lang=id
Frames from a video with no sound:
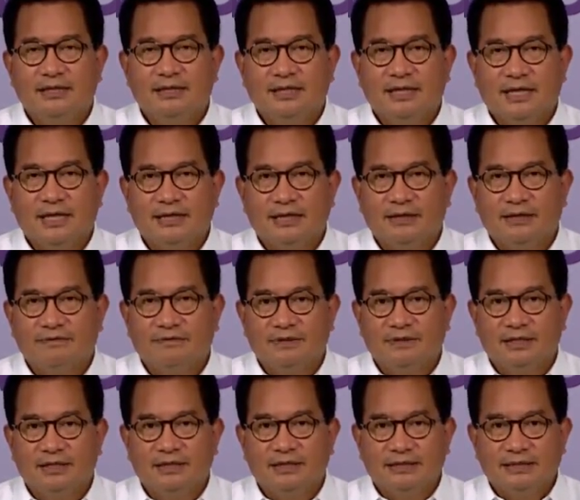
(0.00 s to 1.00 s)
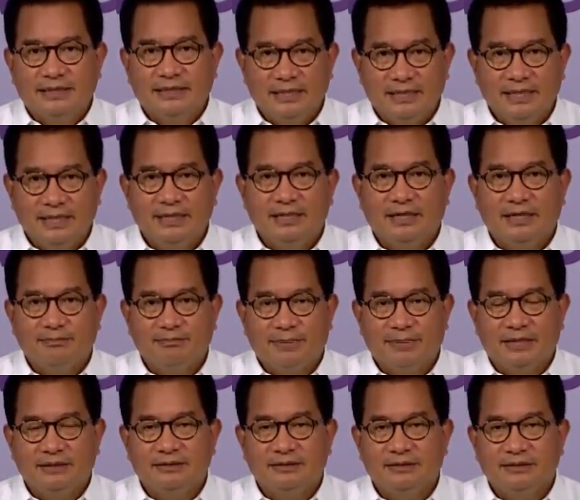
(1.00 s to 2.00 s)
dengan level 3 dan
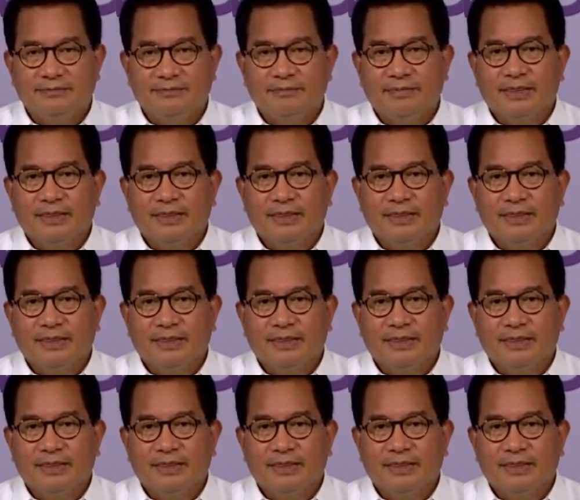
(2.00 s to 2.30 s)
4